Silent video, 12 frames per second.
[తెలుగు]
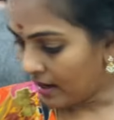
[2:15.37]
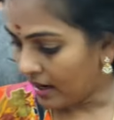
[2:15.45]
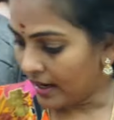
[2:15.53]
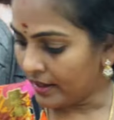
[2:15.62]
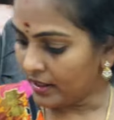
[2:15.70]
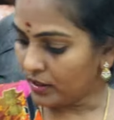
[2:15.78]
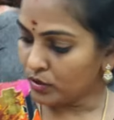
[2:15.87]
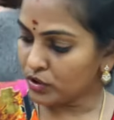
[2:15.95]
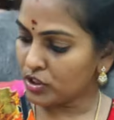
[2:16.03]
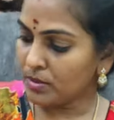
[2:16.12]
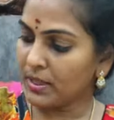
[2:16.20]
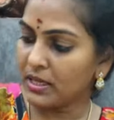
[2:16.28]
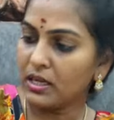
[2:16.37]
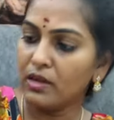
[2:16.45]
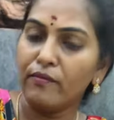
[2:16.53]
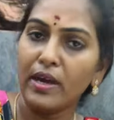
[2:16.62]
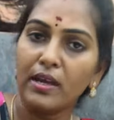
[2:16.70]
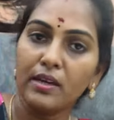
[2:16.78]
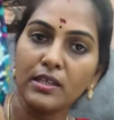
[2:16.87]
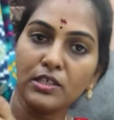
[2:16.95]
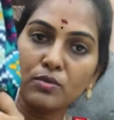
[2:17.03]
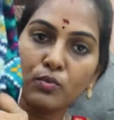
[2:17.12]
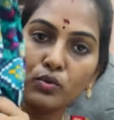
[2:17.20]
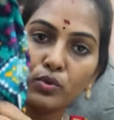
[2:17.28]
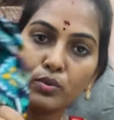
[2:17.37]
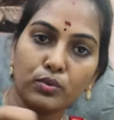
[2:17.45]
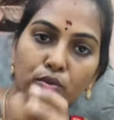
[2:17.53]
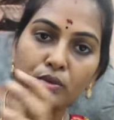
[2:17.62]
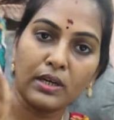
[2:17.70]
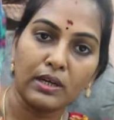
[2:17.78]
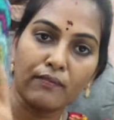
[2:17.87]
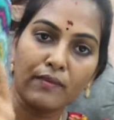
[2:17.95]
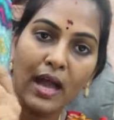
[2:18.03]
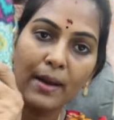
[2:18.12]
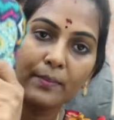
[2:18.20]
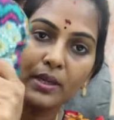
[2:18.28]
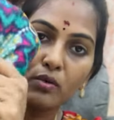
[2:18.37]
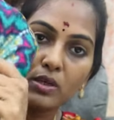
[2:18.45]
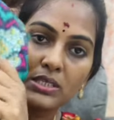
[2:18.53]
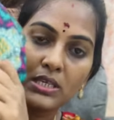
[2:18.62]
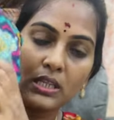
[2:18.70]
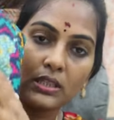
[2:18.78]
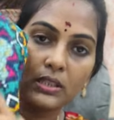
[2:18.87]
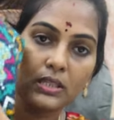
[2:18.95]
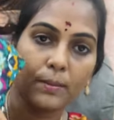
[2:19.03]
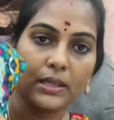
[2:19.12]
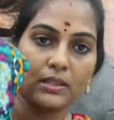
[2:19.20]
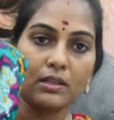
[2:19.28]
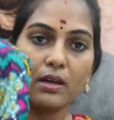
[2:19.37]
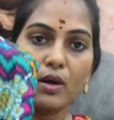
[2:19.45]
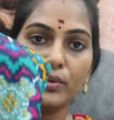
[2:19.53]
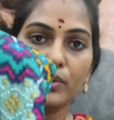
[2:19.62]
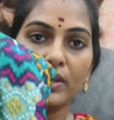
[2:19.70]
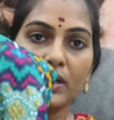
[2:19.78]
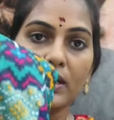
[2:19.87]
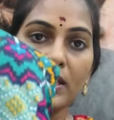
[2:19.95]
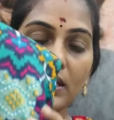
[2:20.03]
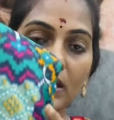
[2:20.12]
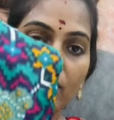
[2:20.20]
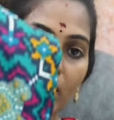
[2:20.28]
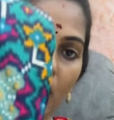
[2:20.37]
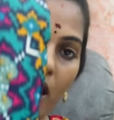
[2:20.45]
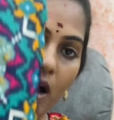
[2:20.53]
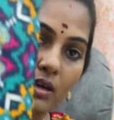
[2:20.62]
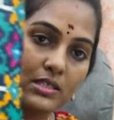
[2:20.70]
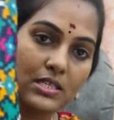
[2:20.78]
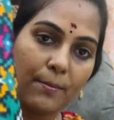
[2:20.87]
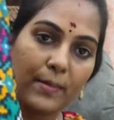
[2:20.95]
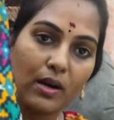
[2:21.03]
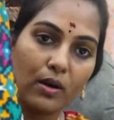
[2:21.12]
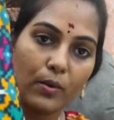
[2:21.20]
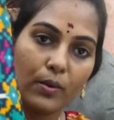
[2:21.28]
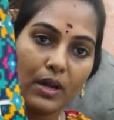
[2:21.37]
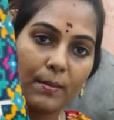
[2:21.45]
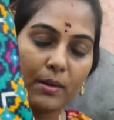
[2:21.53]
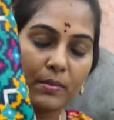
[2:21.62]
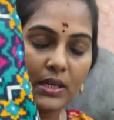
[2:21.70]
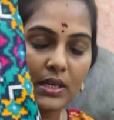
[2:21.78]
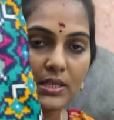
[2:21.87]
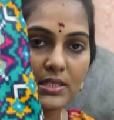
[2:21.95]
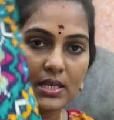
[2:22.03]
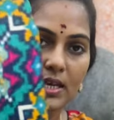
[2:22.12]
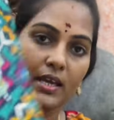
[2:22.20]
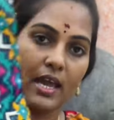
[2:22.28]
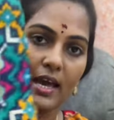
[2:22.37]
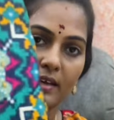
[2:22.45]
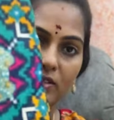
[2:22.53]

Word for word: అండ్ ఇది వచ్చి మనకి వెరీ స్మూత్ ఉంటుందండి ఫ్యాబ్రిక్ అసలు ఎంత మెత్తగా ఉంటుందంటే ఈవెన్ హాట్ సమ్మర్లో కూడా మనం ఈజీగా క్యారీ